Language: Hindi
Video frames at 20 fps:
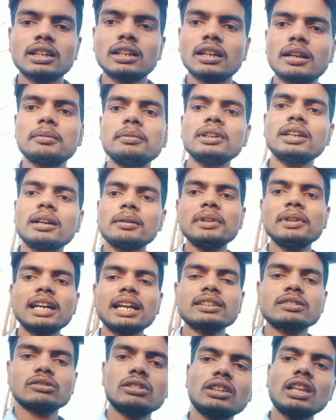कभी कभी
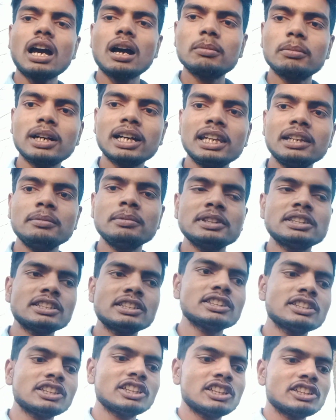ऐसा होता हमारी भी
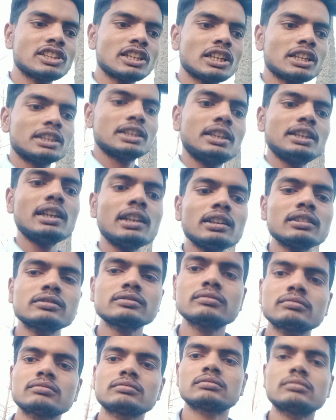चीज़ गिर जाती है
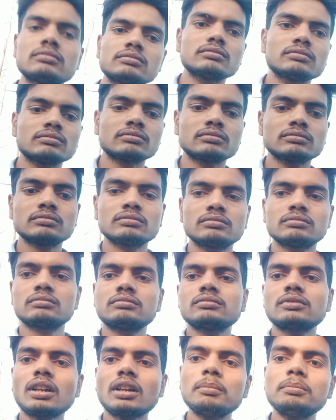
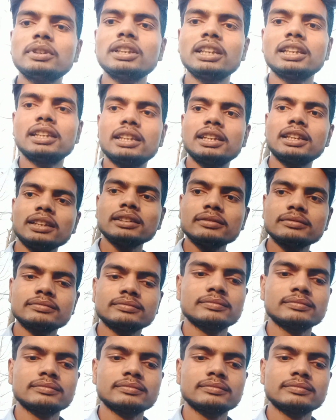हम देते हैं